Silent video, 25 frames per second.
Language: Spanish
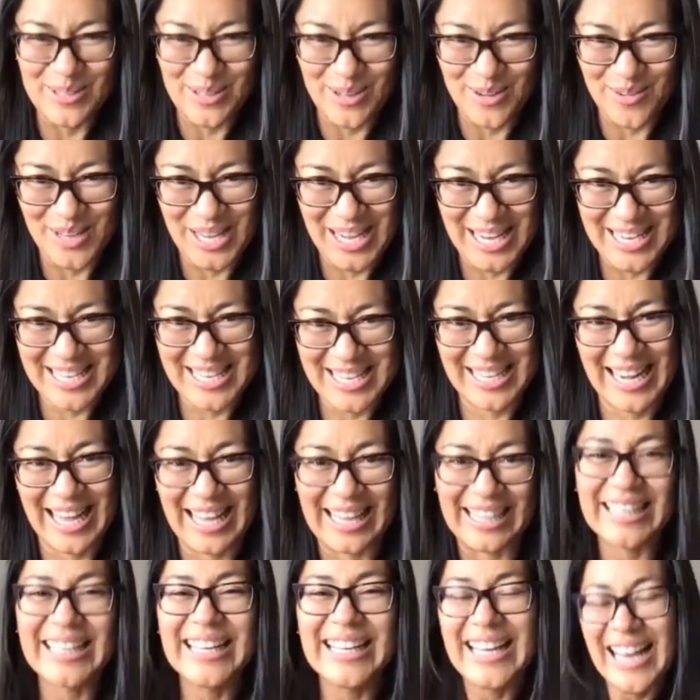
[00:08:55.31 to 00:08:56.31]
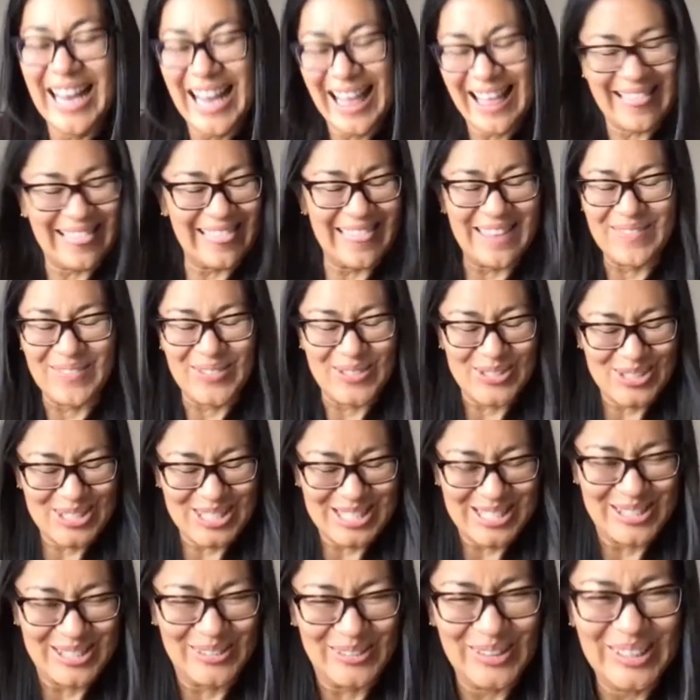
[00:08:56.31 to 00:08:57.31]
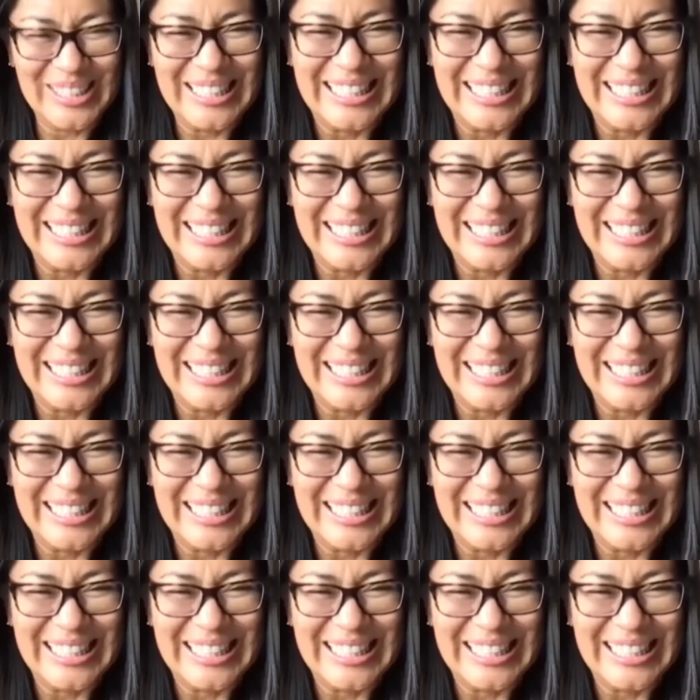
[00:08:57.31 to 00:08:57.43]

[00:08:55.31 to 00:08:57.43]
volver a llenar el depósito.